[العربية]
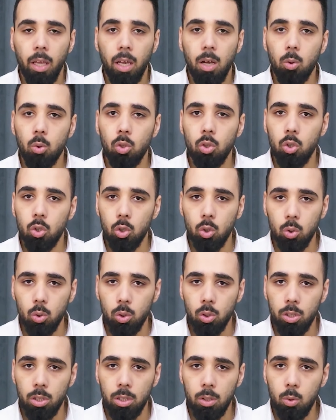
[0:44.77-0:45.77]
جودة
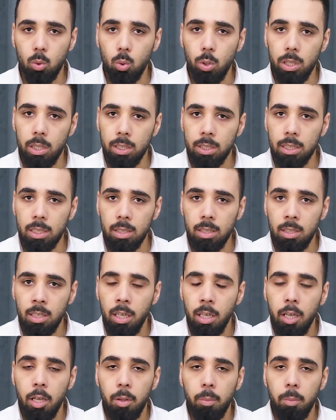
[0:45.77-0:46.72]
الصوت كويسة